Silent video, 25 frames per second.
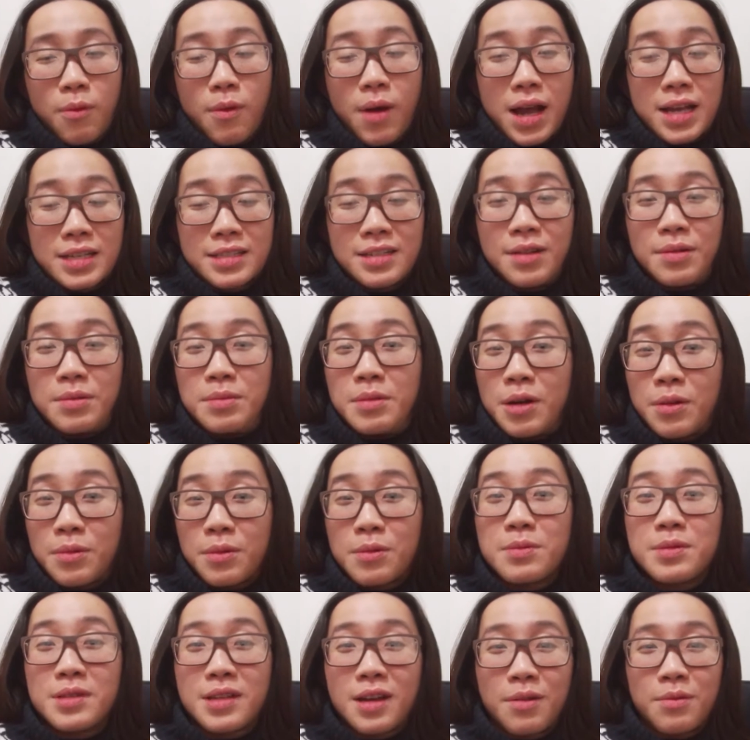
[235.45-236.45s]
hoài sống học
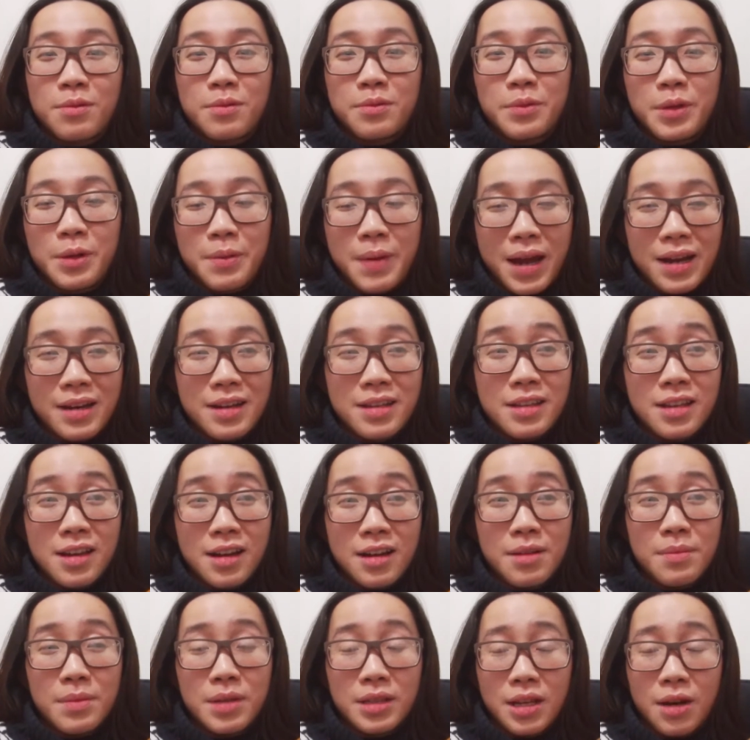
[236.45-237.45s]
không xong mấy bạn nên
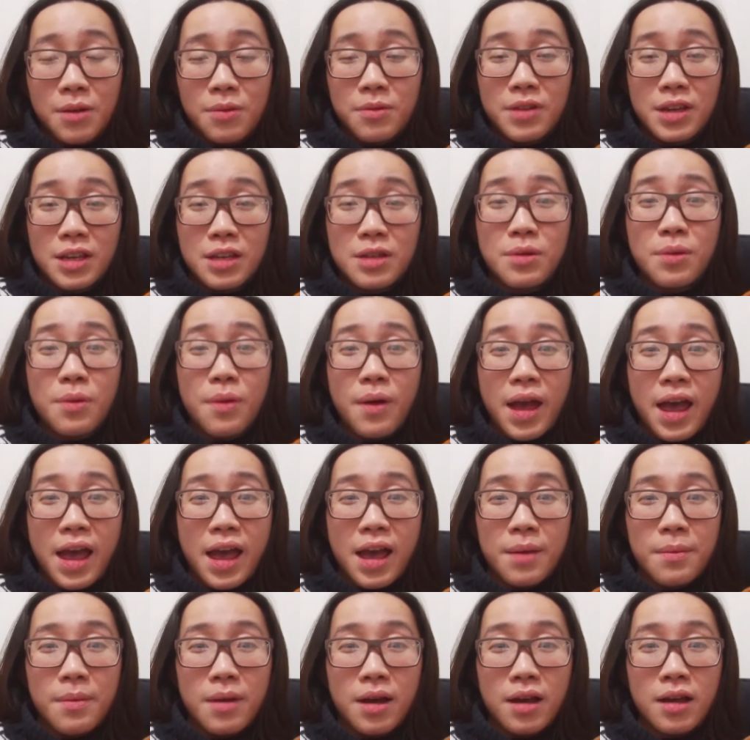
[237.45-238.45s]
nhớ là mình học về y
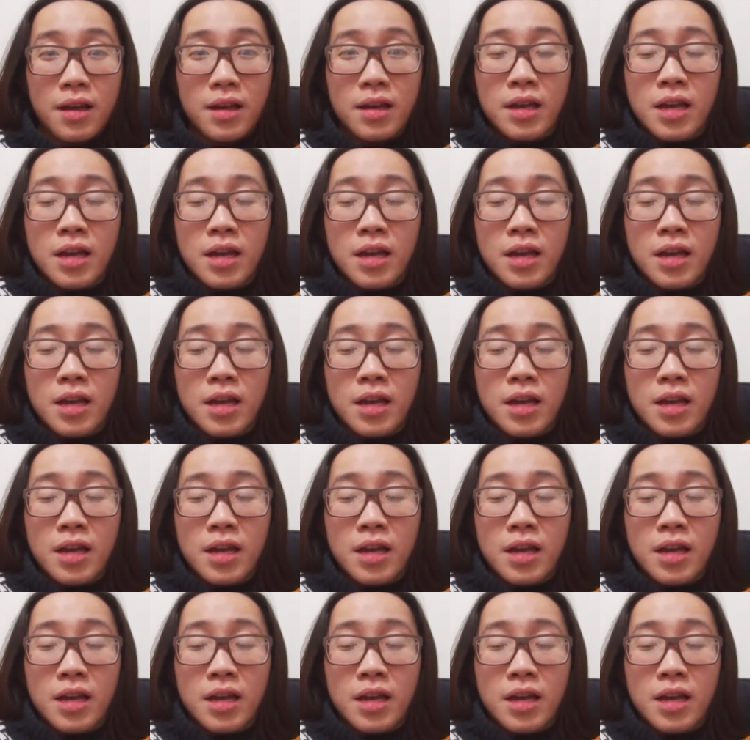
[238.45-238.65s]
khoa mà